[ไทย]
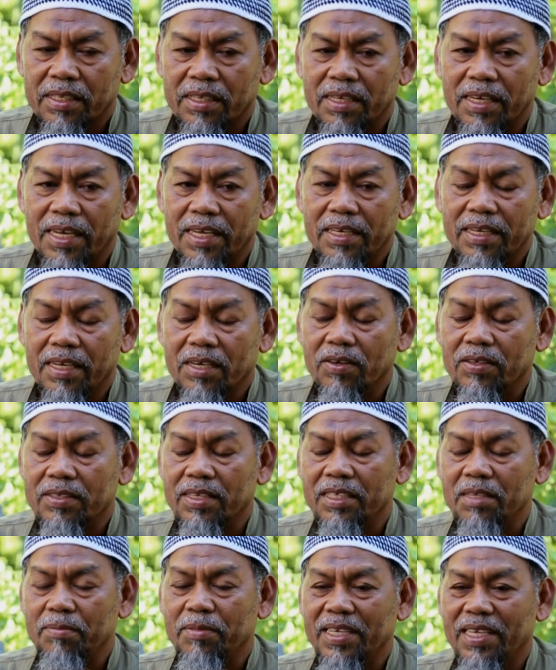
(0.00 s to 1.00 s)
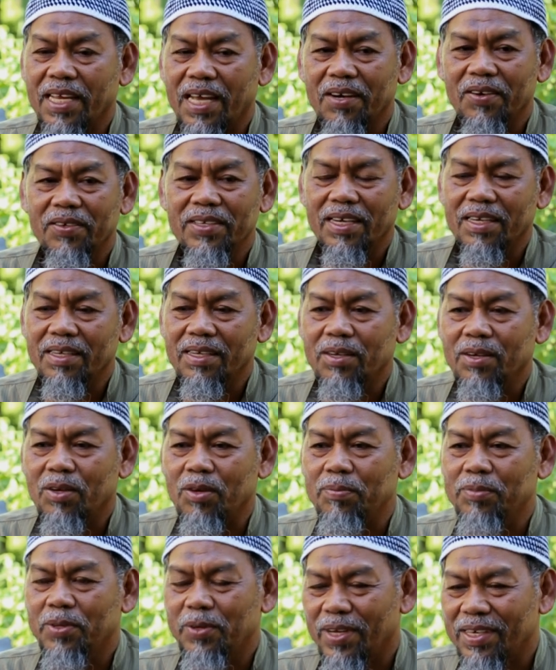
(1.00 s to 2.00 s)
ในเรื่องของสติปัญญา ก็ยังคร
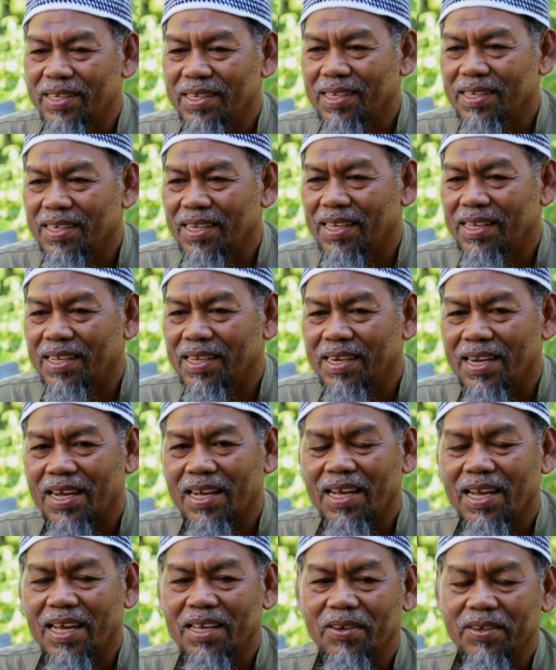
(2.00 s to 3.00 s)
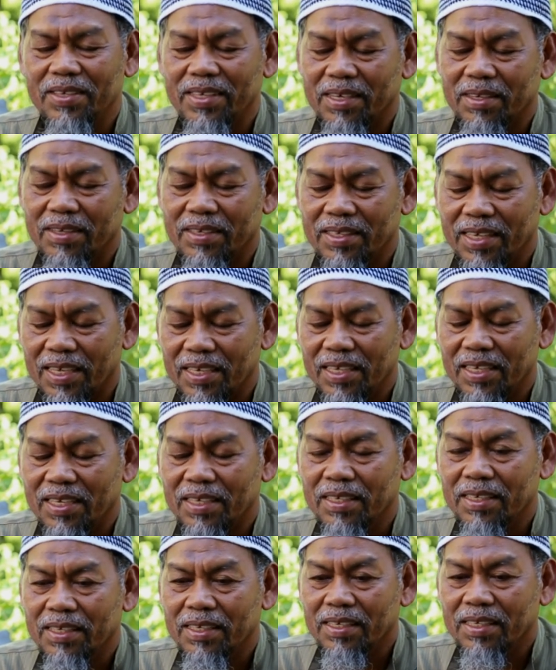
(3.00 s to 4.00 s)
บถ้วนนะร่างกายก็ยังยังดี
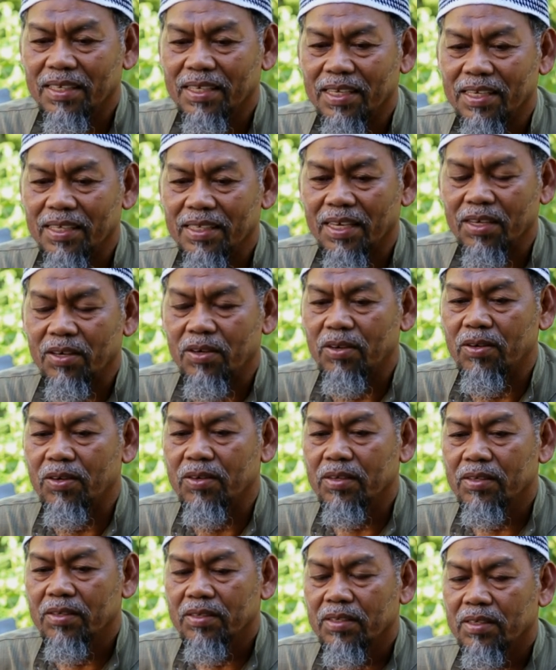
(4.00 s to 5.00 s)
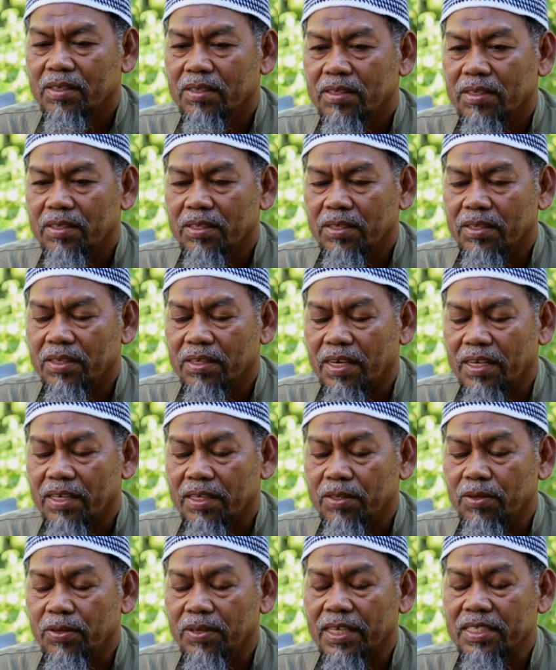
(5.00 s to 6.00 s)
นะแต่ก็ยัง
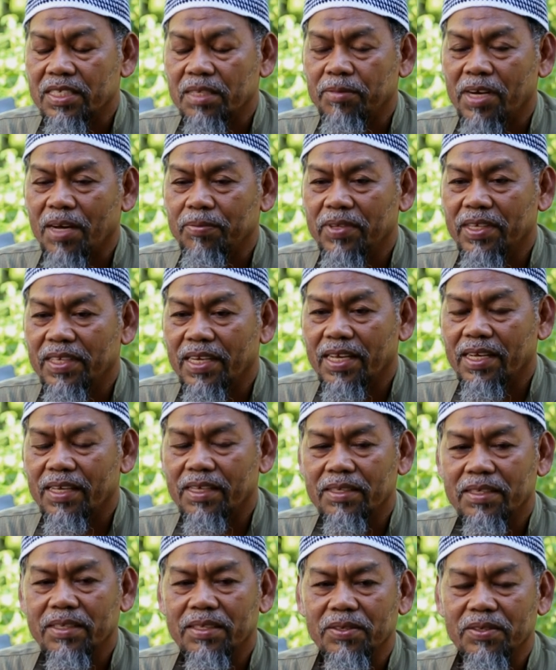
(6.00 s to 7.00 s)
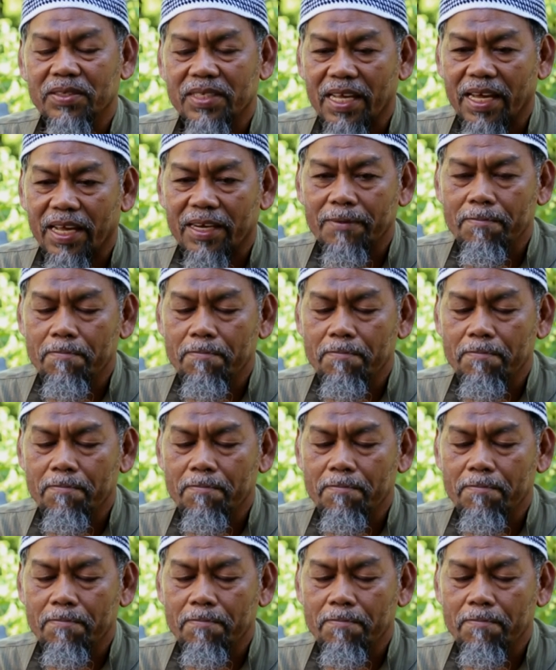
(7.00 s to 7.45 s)
อยู่ในสภาพที่น่าสงสาร